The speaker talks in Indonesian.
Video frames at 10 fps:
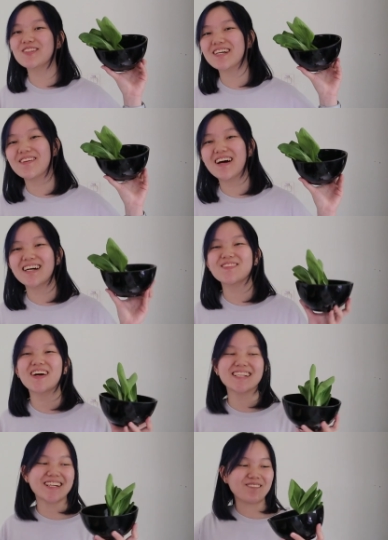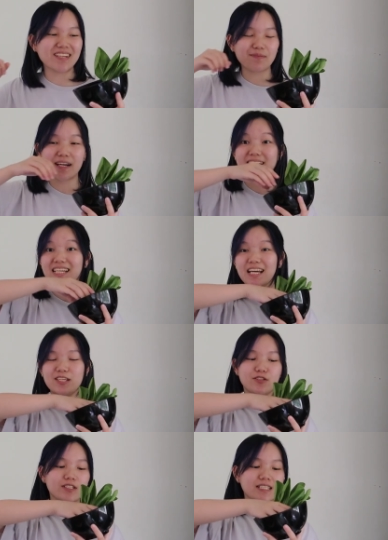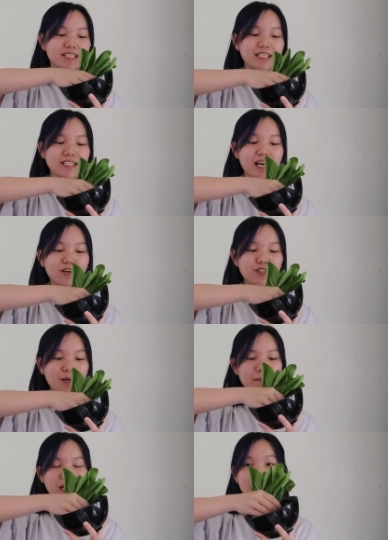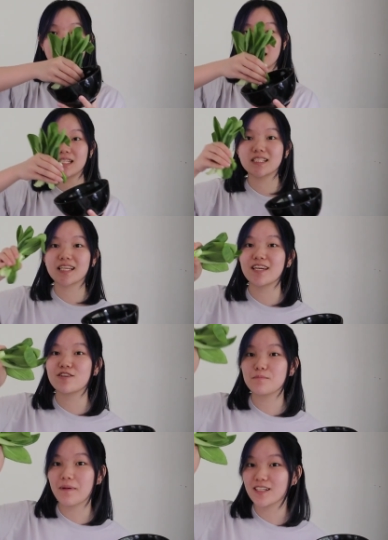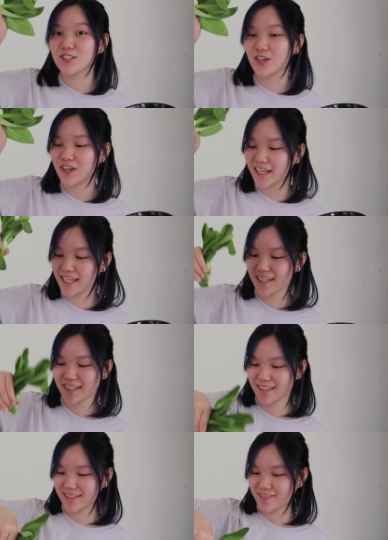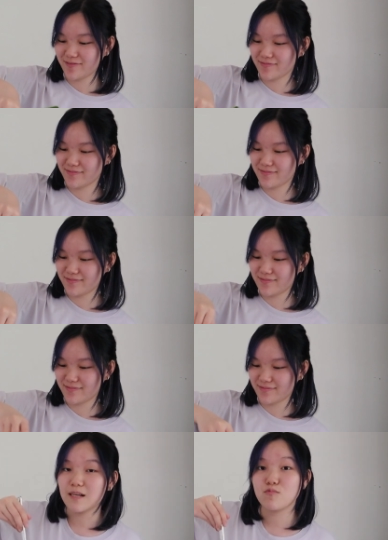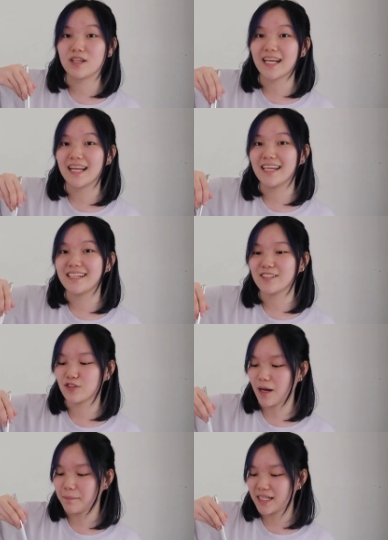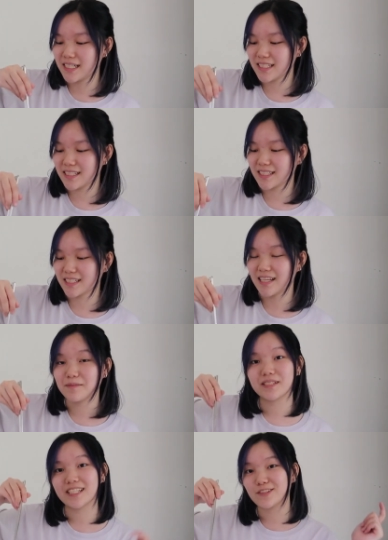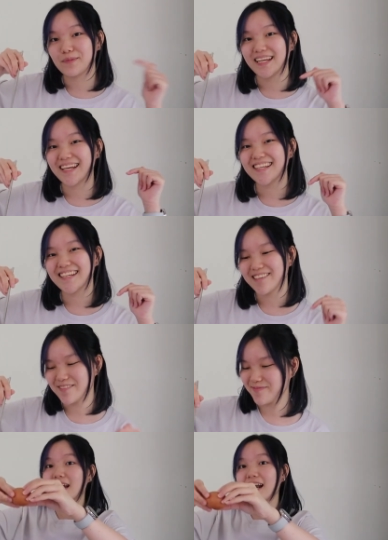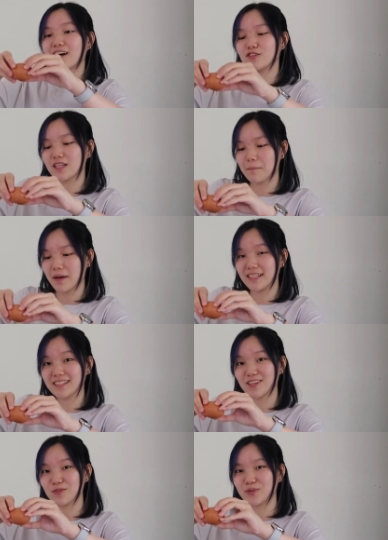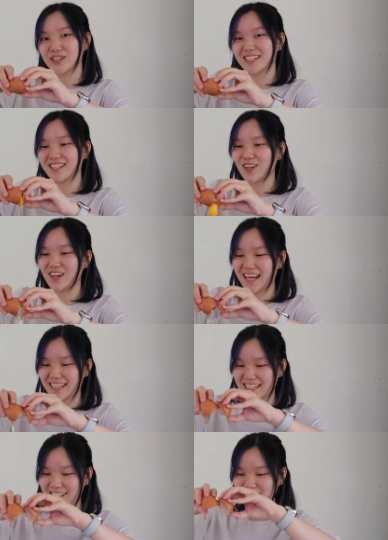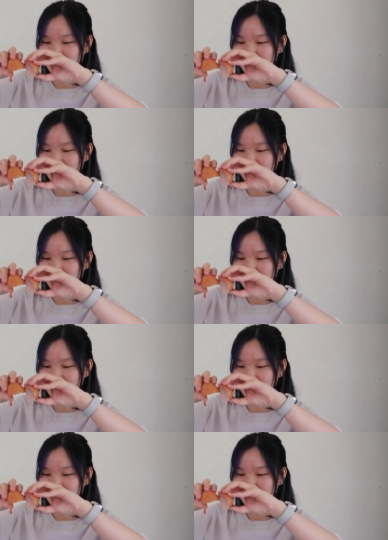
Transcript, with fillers: aku suka banget makan ramen pakai sayur jadi ini aku tambahin lagi sayur pakcoy dan buat kalian yang suka pedes, kalian bisa cobain yang ini. Dan aku tambahin satu butir telur lagi.